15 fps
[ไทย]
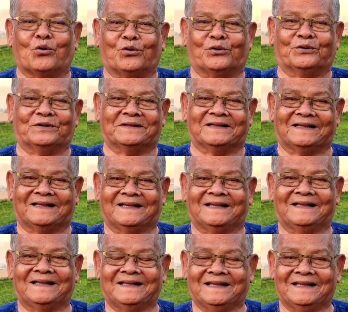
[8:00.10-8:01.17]
รู้ เพ
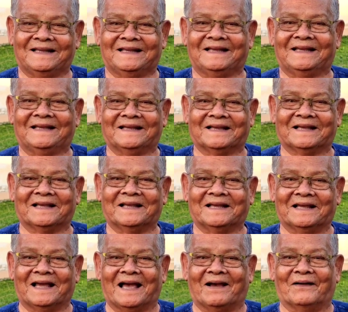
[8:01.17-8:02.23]
ราะเขาเล่นเขาอยู่ได้
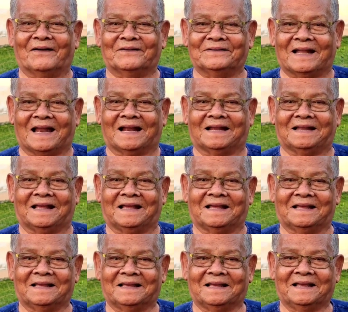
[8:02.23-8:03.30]
นานนั่นอ่ะดิ
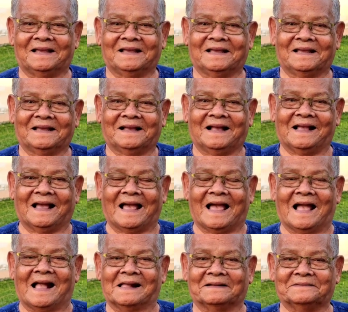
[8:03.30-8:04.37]
คิดว่าเราอยู่ได้นา
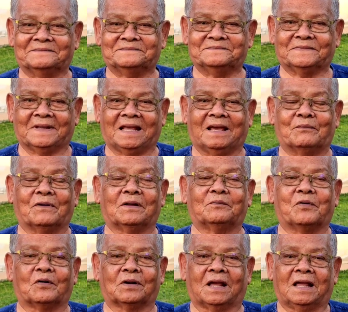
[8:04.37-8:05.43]
น่นี่
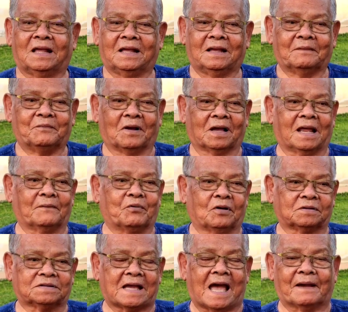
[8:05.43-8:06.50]
พวกพเพราะงั้นพ
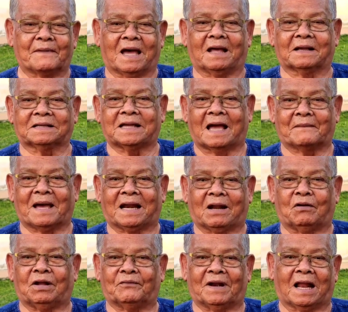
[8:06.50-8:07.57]
อช้างบ้าช้างบ้าน
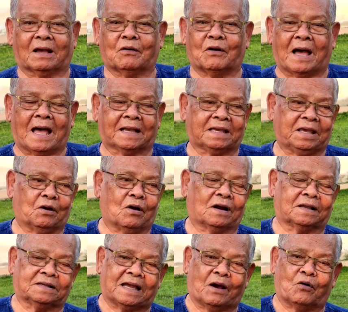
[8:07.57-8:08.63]
เราเนี่ยเวลาเขาอาคีอ
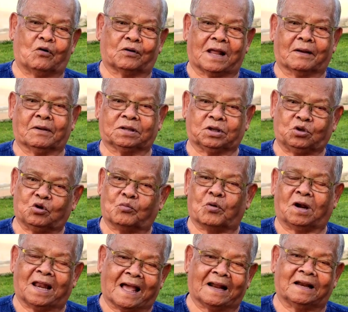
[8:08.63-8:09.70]
ช้างลงน้ำเขาจะอยู่
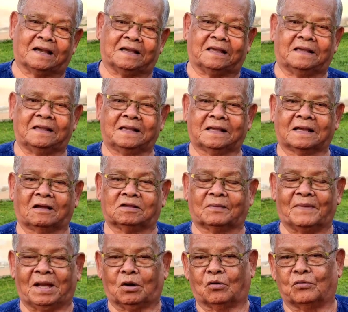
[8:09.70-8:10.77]
บนหลังเลย เขา
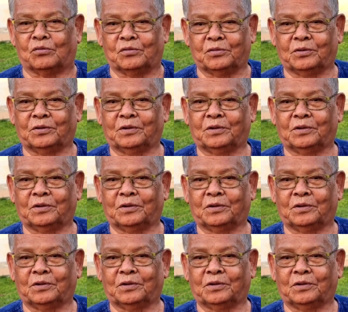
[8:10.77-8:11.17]
จะไม่ลง